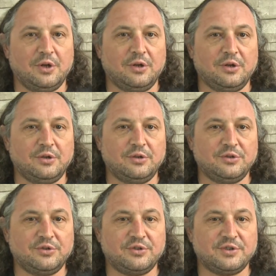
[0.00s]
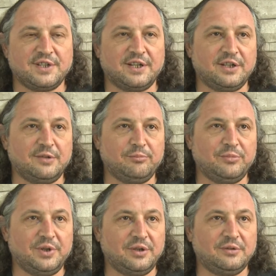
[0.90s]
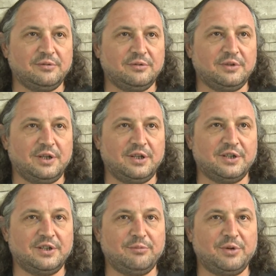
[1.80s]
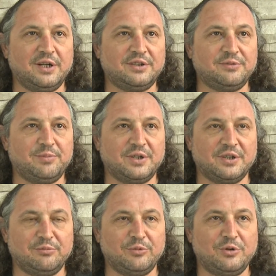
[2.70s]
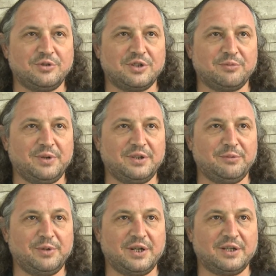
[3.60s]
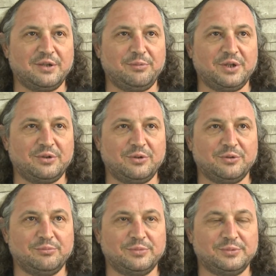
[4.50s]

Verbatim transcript: Ee, işte Serkan Bey'in ellerine bıraktık bakalım ne olacak ben de merakla bekliyorum.